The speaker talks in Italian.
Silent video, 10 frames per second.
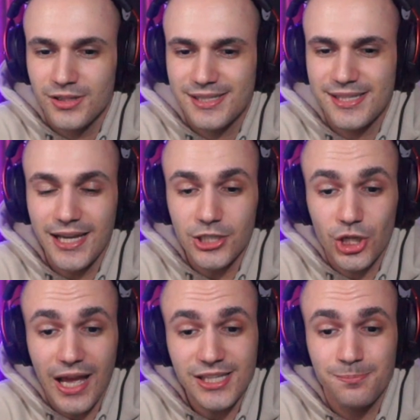Sì che
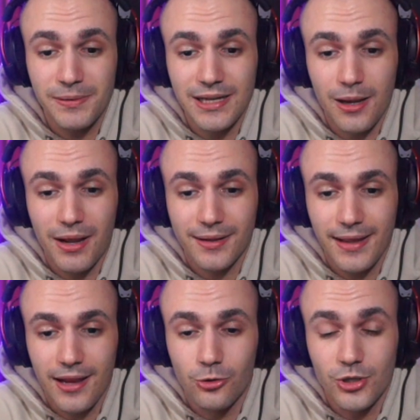ce l'ha spinna al
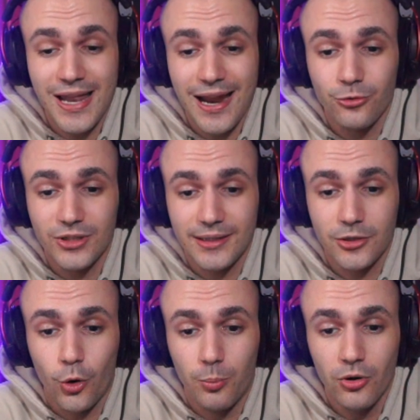martello, gliel'hanno data
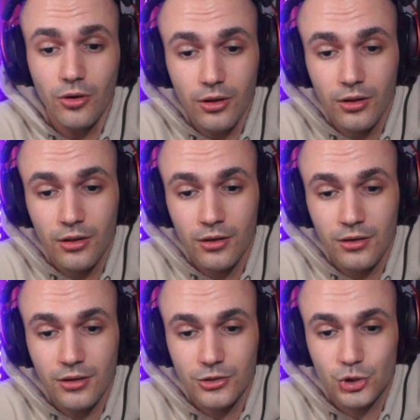dopo?
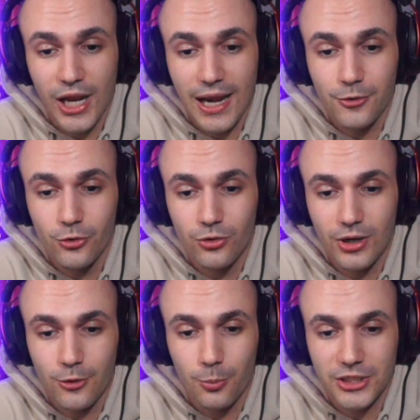Cioè l'hanno,
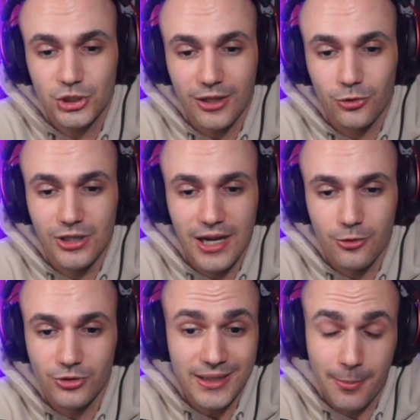l'hanno pacciato,
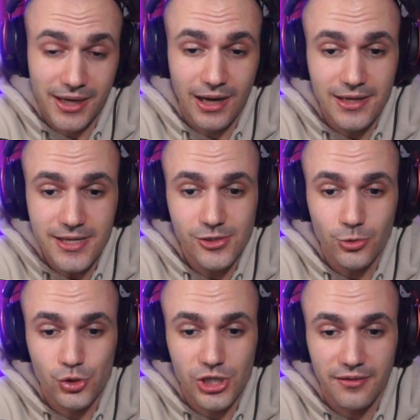gliel'hanno data perché all'inizio
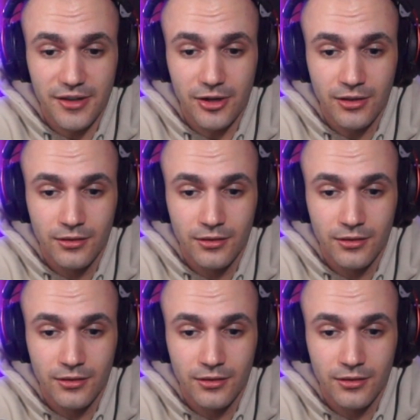non ce l'aveva.